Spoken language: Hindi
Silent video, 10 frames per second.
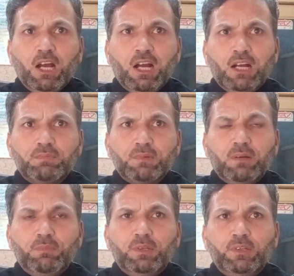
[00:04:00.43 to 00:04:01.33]

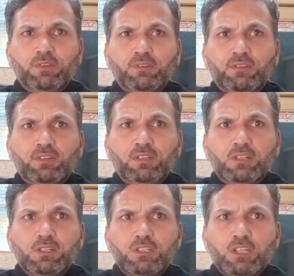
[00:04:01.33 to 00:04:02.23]
आपका मरीज़
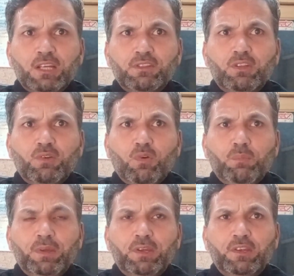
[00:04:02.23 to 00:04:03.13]
चंद दिनों
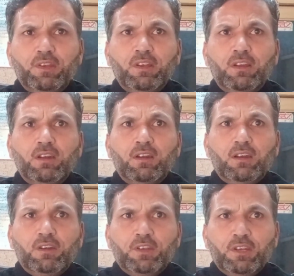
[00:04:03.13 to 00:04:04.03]
में ही
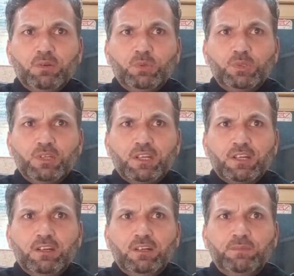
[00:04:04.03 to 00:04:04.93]
ठीक हो
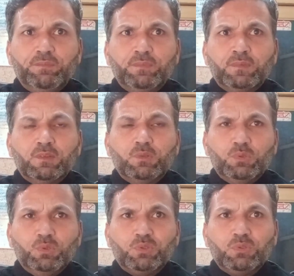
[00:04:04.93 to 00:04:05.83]
जाएगा तो
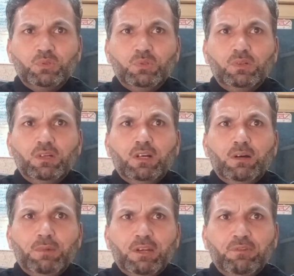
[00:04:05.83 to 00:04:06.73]
दोस्तों
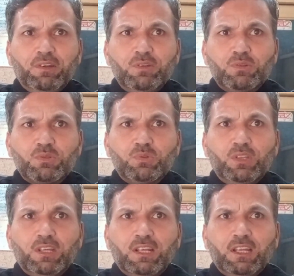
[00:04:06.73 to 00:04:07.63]
हमारी वीडियोस को
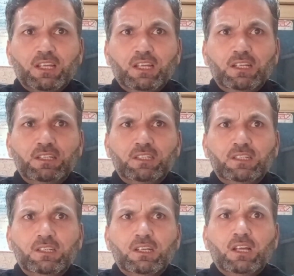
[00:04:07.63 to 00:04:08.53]
देखने के लिए
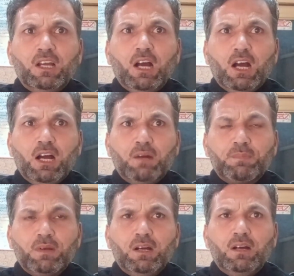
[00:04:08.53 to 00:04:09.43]

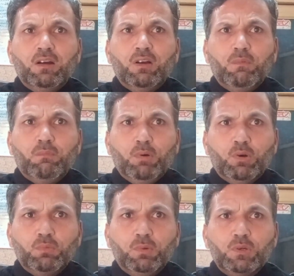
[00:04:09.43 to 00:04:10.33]
आपका
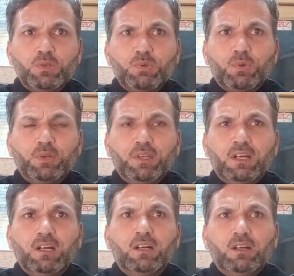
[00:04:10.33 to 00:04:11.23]
बहुत बहुत
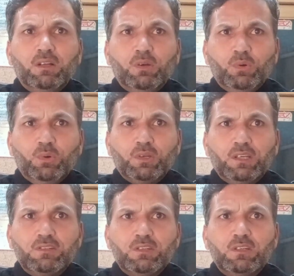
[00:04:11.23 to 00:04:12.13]
शुक्रिया
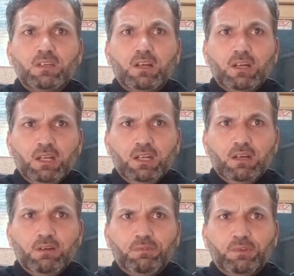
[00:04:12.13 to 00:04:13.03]
ओके जी
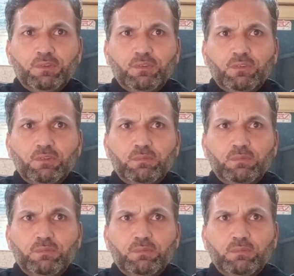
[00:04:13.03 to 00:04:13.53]
अल्लाह हाफिज़